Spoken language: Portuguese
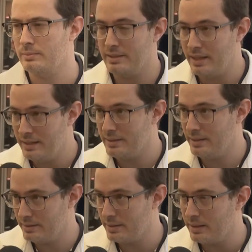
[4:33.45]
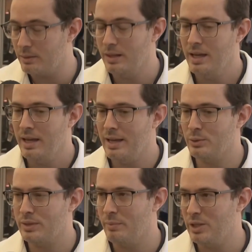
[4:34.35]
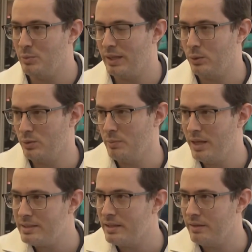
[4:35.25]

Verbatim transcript: Essa restrição é justamente para que os bebês que